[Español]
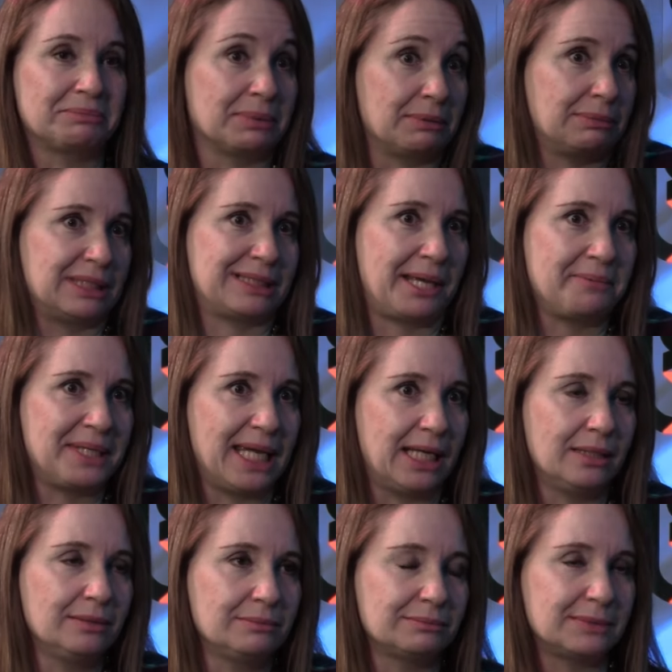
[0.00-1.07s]
está
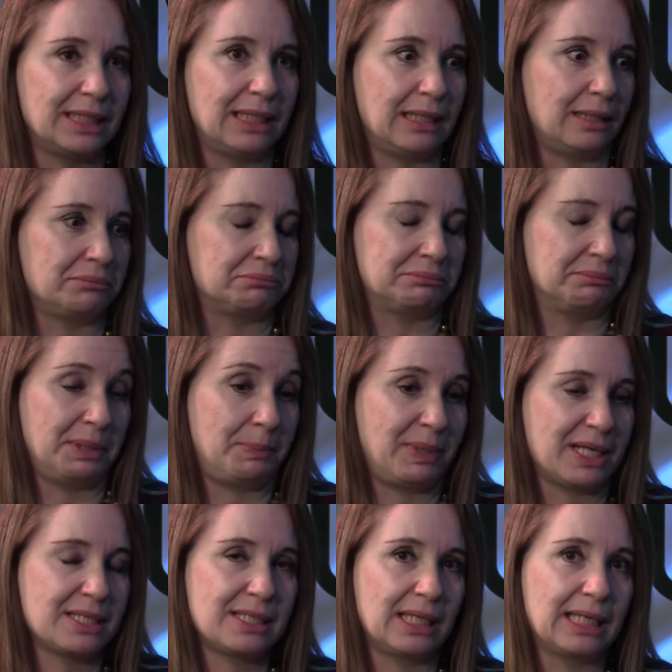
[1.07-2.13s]
bien, eh, me
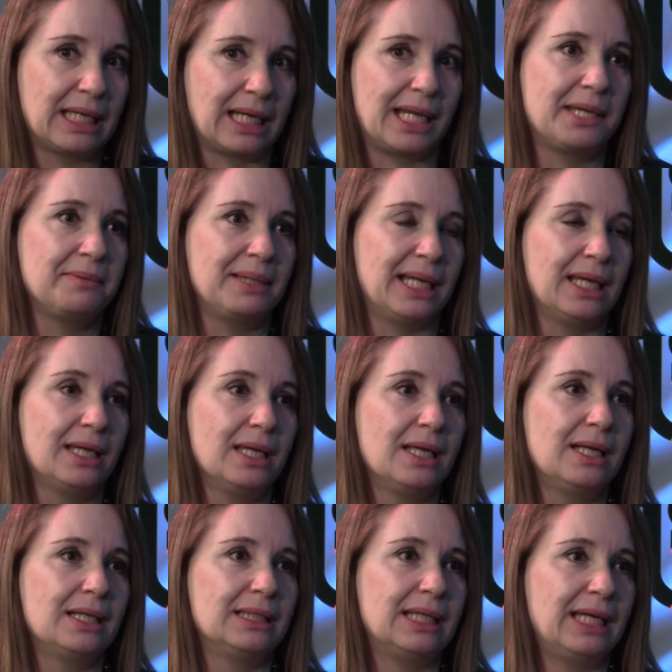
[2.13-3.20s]
parece increíble
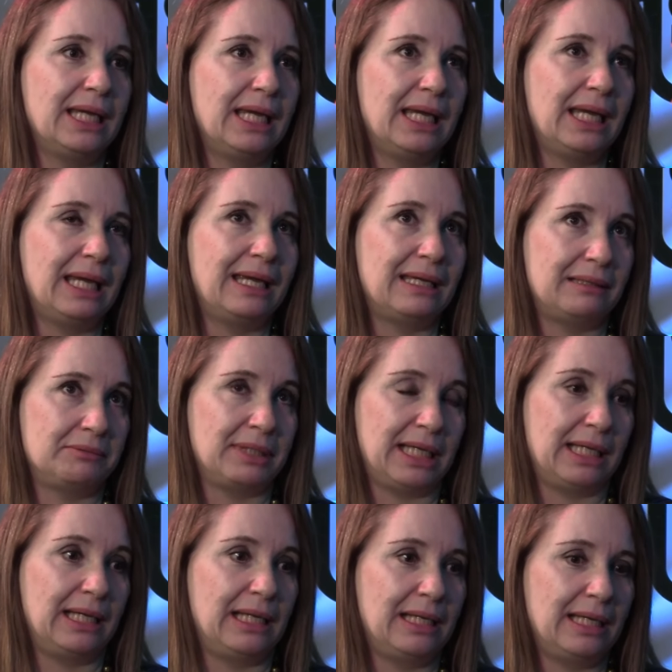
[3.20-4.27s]

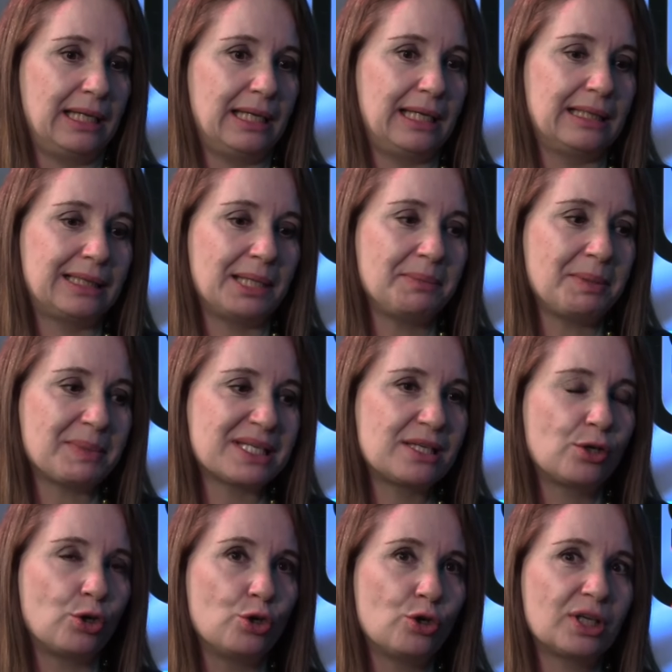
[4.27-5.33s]
eh, el, tema más
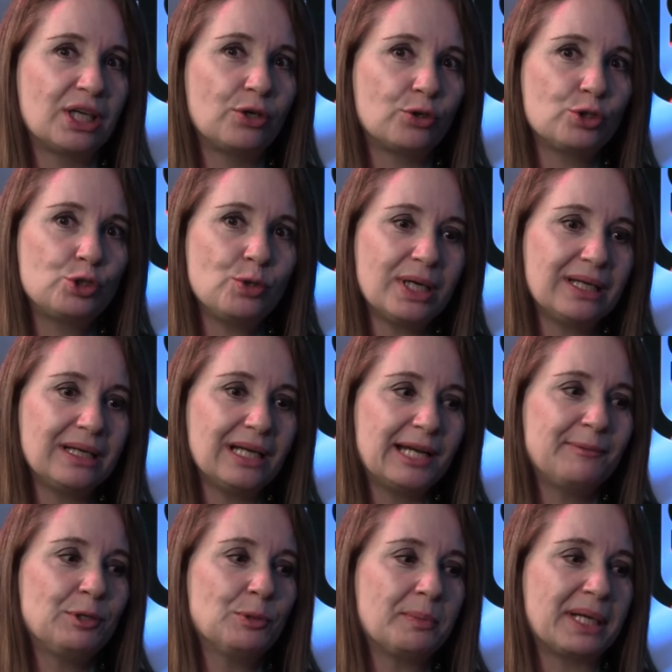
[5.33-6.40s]
psicológico. Yo acá
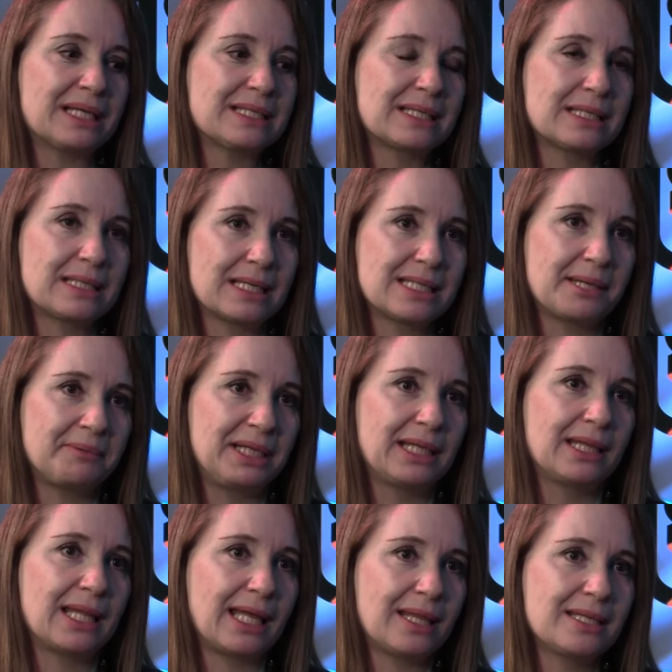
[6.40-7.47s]
hablo más de estas
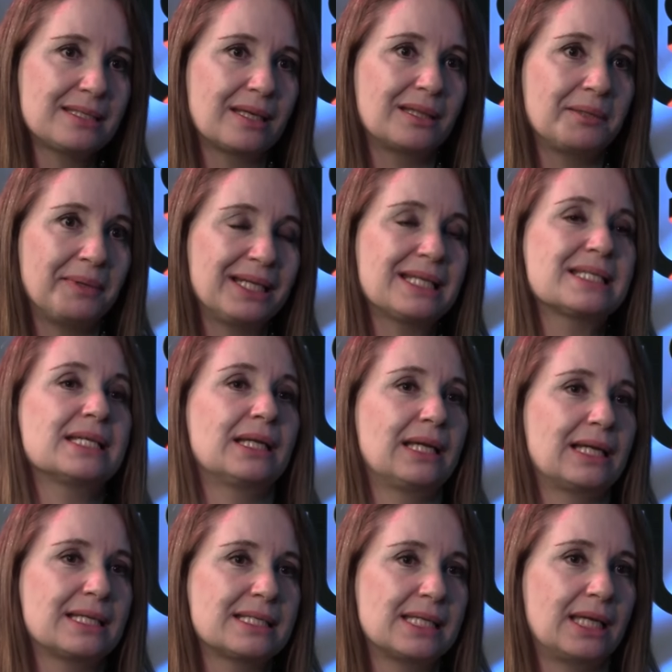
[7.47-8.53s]
habilidades que te van a hacer
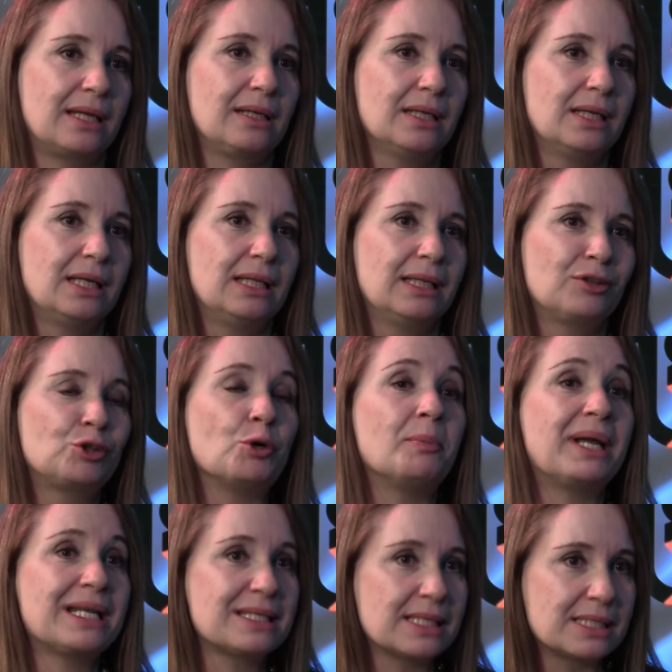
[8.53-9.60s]
crecer,
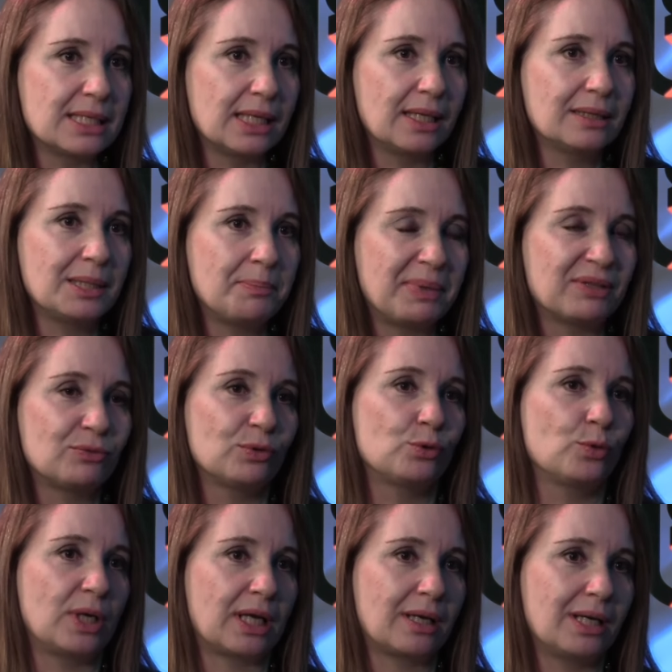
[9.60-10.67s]
tomar este siguiente paso en
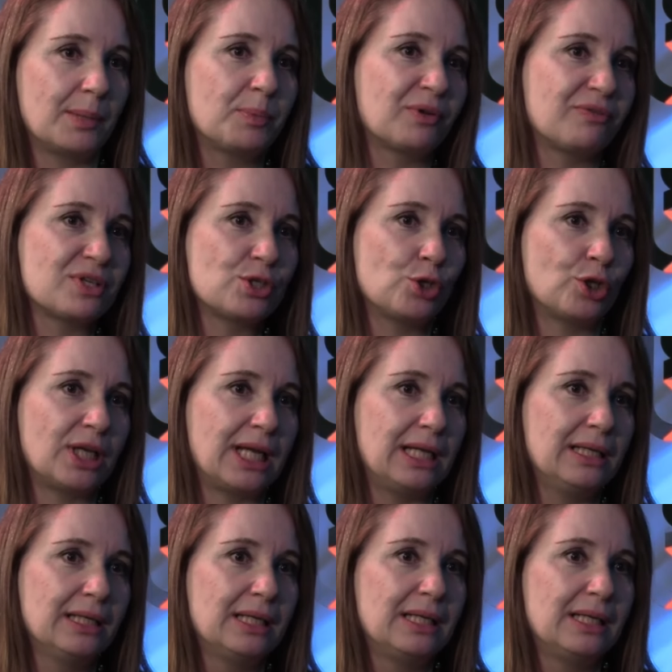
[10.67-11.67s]
tu carrera profesional,